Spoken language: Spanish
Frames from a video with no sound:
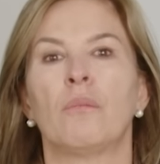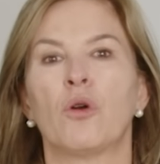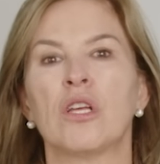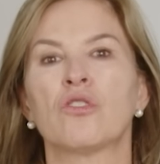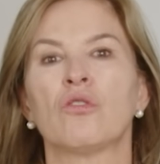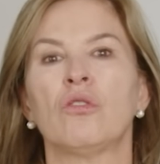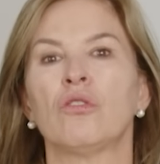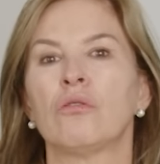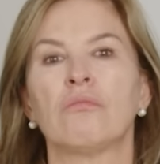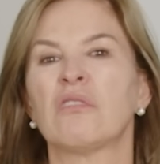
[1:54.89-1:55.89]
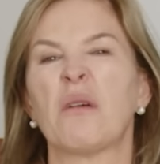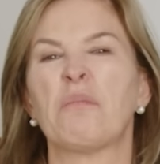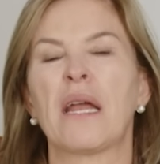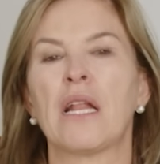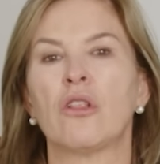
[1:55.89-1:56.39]
Por eso
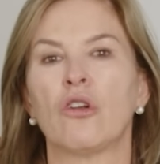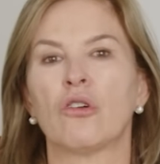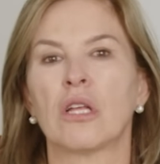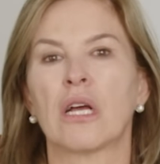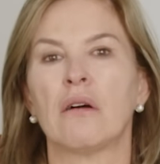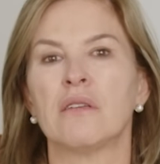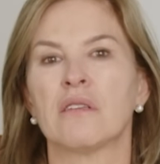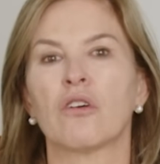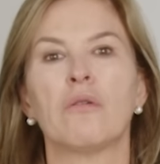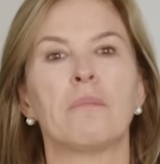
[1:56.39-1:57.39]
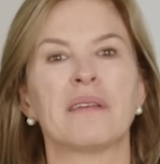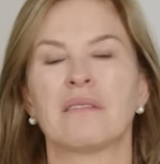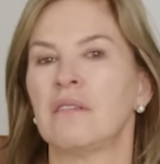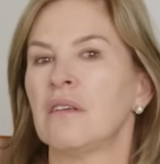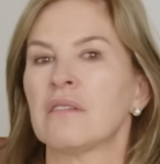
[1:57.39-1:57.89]
tapar el dolor de cabeza con
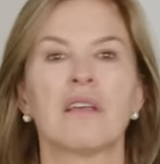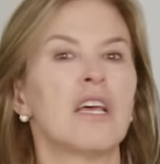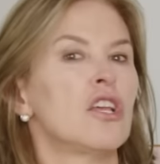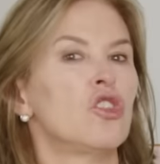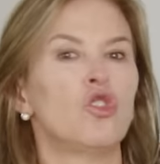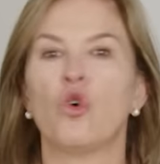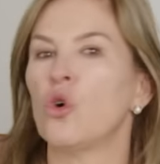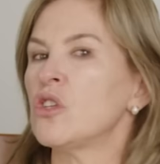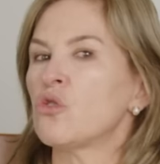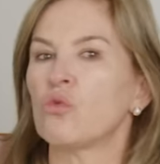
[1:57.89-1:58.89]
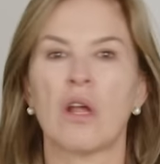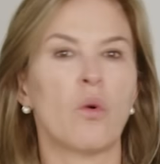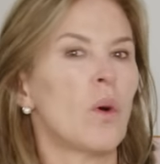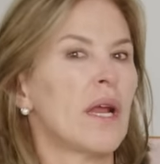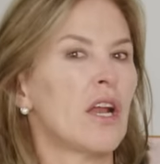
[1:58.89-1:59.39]
pastillas no es
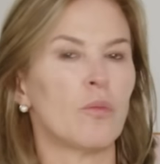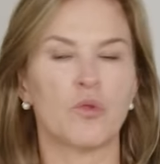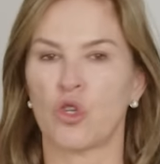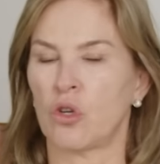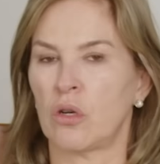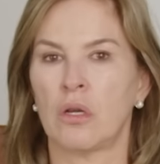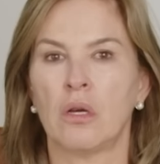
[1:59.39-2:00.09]
una buena opción.